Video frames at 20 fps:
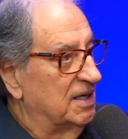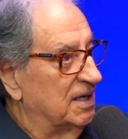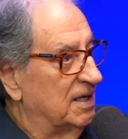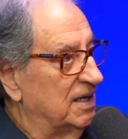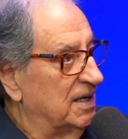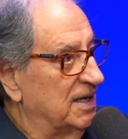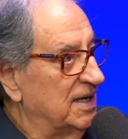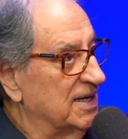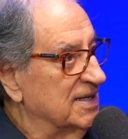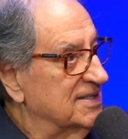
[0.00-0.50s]

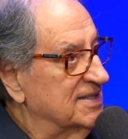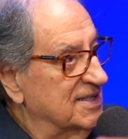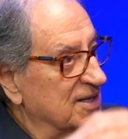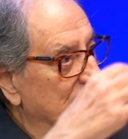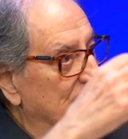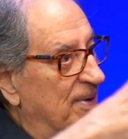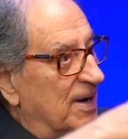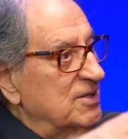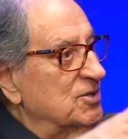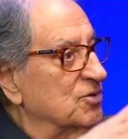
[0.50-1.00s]
é, ser
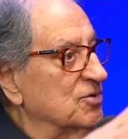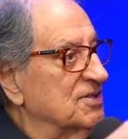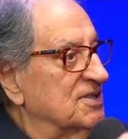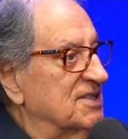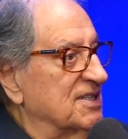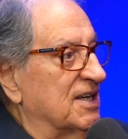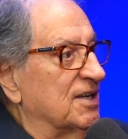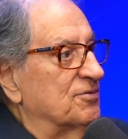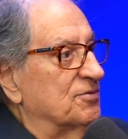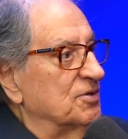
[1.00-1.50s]
mais um
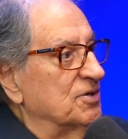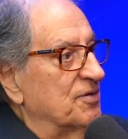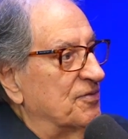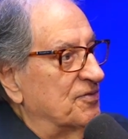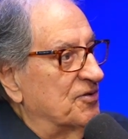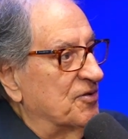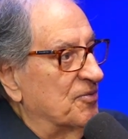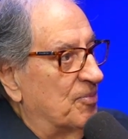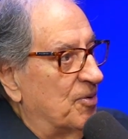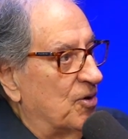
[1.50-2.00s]
centro de
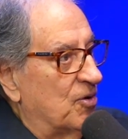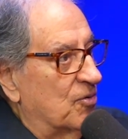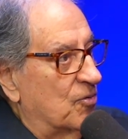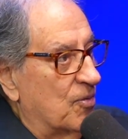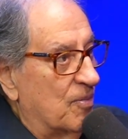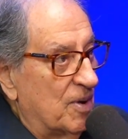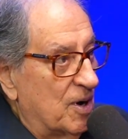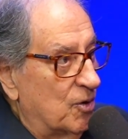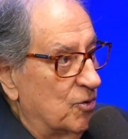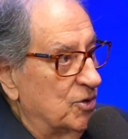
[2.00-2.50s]
futebol,
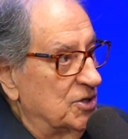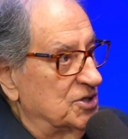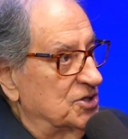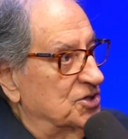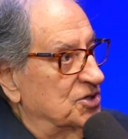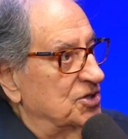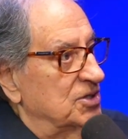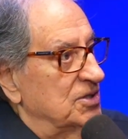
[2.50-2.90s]
como é hoje?